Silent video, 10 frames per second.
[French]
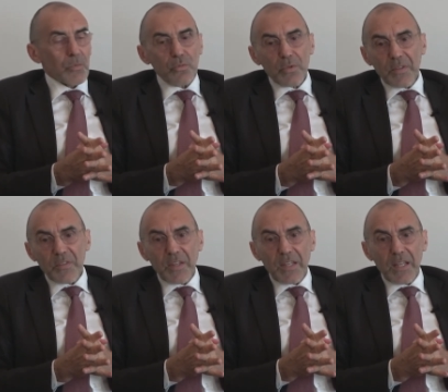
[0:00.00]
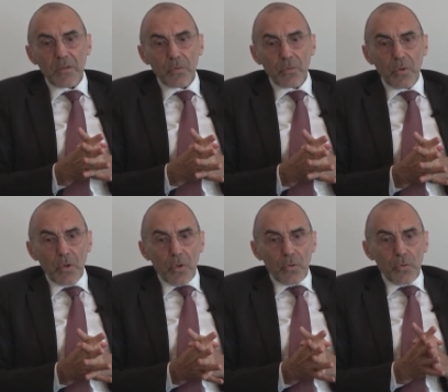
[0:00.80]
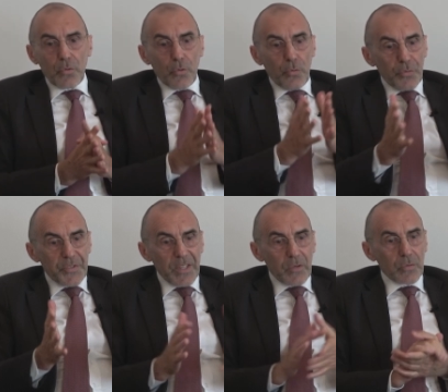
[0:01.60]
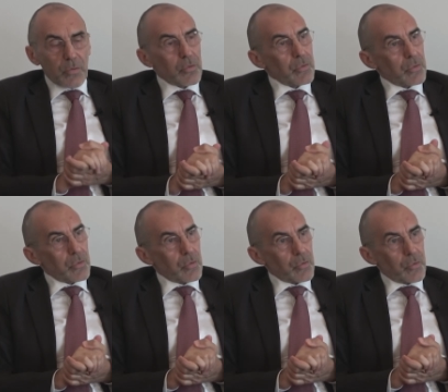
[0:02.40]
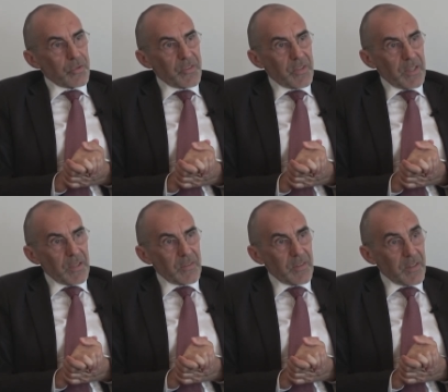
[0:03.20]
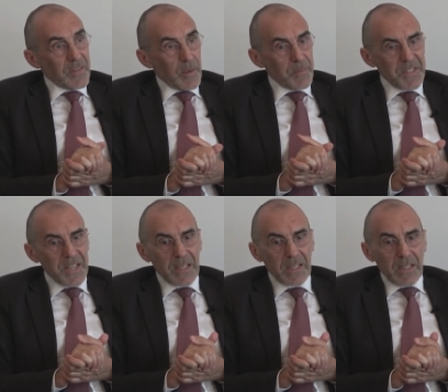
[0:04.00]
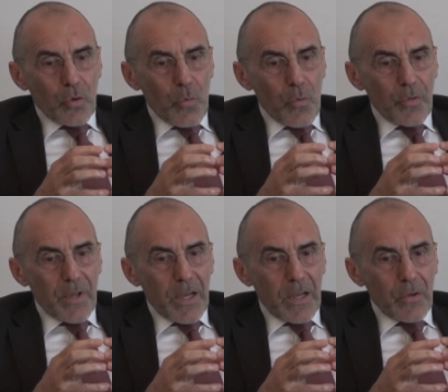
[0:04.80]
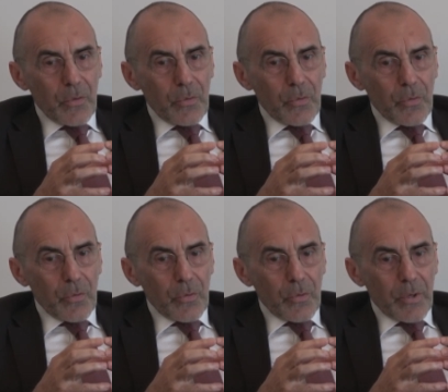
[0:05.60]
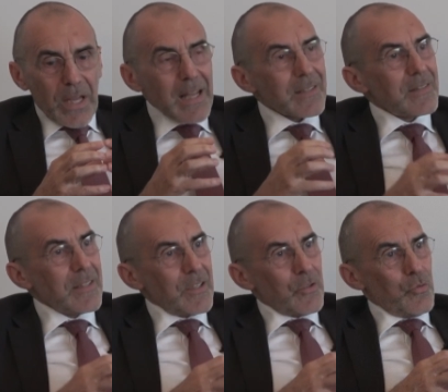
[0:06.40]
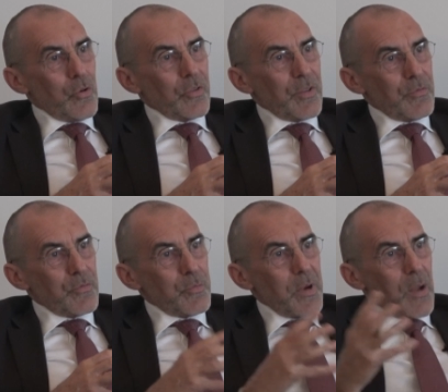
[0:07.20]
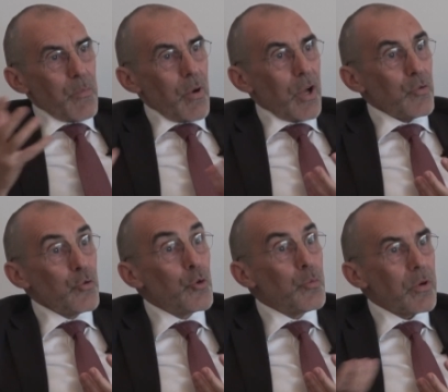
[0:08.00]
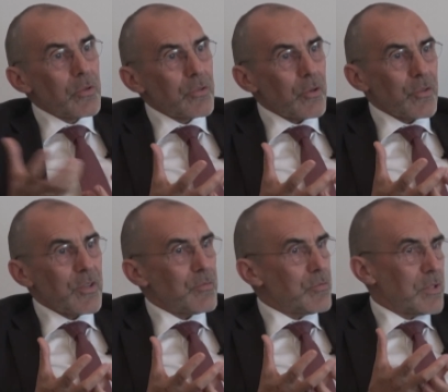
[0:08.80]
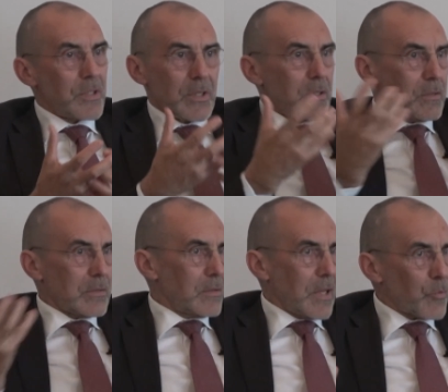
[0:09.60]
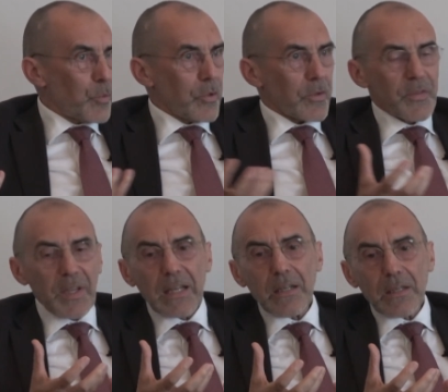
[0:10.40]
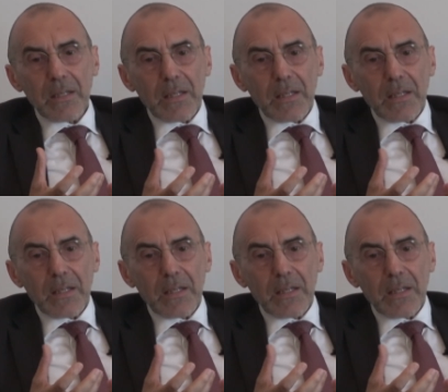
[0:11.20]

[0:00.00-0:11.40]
pour essayer de, de, lutter contre, contre ces, ces, intermédiaires. Comme on a une rareté du rendez-vous par rapport à une demande de rendez-vous qui est exponentielle,